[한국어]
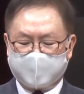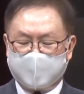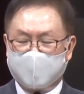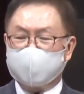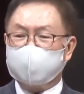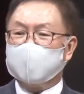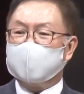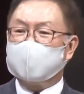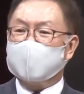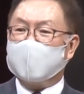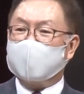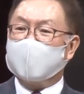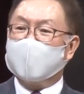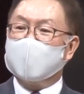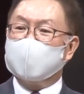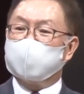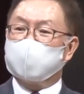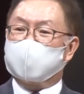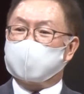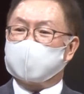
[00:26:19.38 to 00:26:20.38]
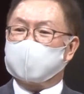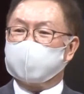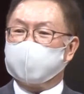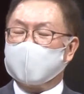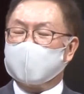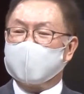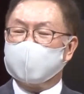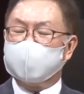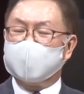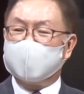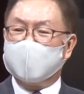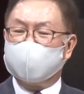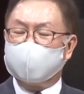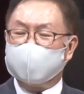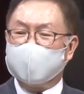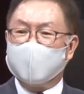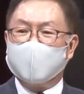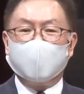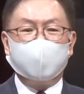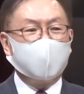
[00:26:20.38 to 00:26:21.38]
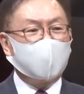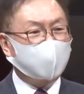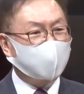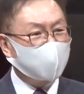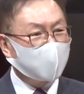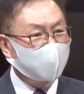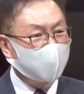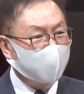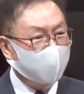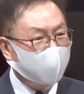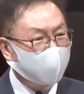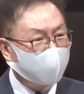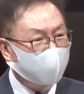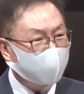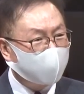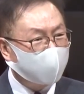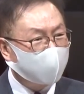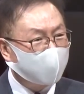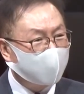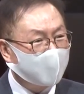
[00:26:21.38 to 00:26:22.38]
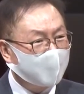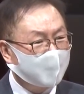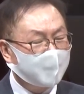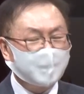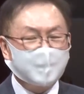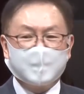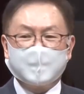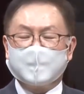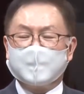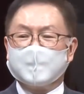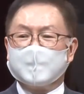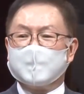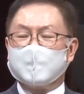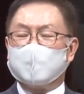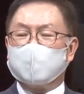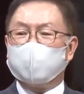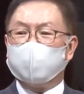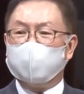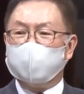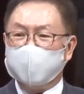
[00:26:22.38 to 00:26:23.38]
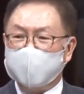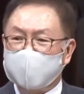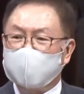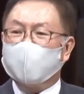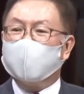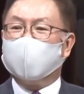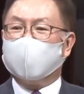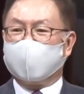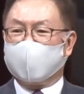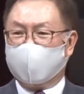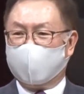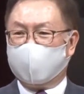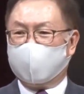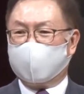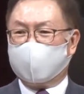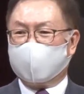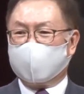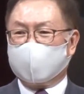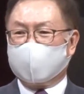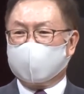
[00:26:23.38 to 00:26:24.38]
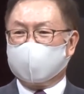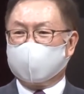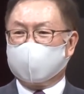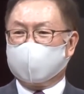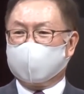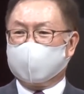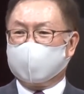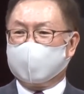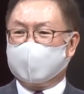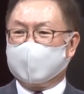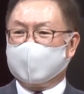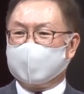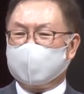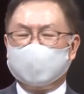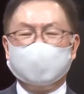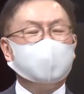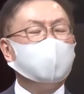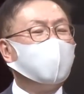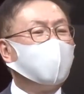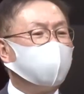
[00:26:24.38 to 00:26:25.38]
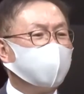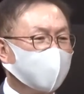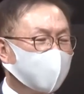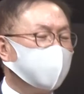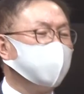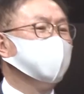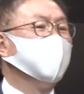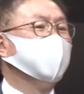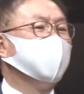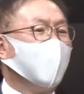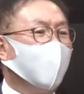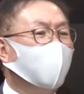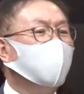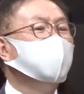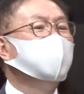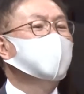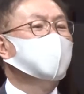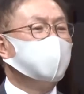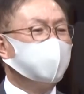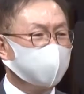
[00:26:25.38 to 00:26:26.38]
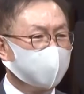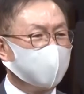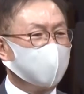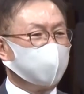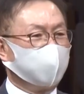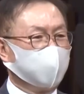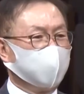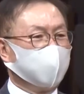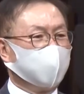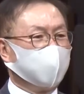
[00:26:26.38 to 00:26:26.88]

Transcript: 한번 따라해 주시기 바랍니다. 내 백성을 위로하라. 이게 하나님의 마음이었더라고요.